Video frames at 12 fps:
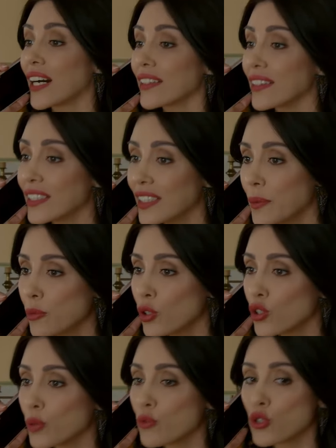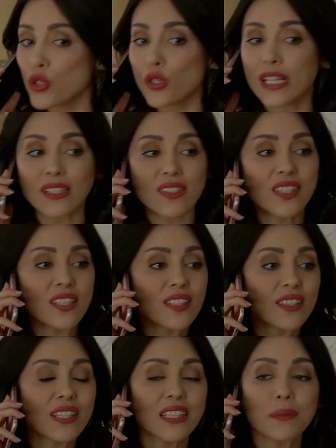katlanamıyorum. Sürekli
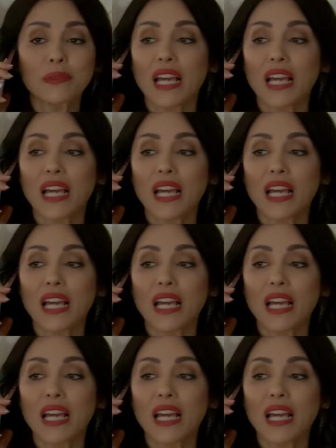sinirlerim